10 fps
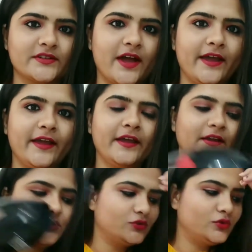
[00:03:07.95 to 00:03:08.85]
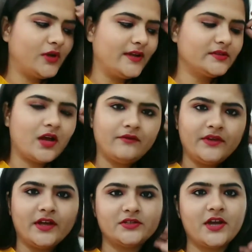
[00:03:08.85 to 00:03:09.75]
का है सो गाइज़
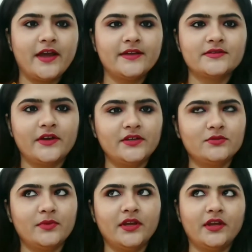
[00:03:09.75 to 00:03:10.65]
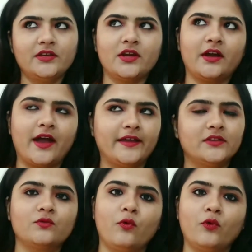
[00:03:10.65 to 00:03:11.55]
काफ़ी अच्छा है इस रेंज में ये आई
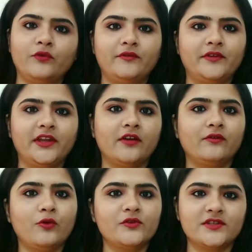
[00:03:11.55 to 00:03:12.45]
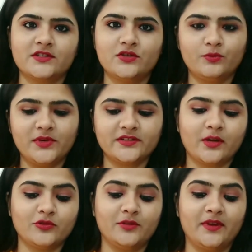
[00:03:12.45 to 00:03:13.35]
गेस फ़ोर फिफ्टी या फ़ोर सिक्सटी रुपीज़
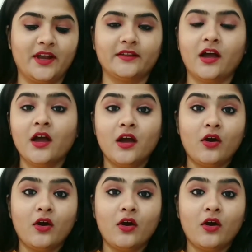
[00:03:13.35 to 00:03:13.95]
का मुझे मिला था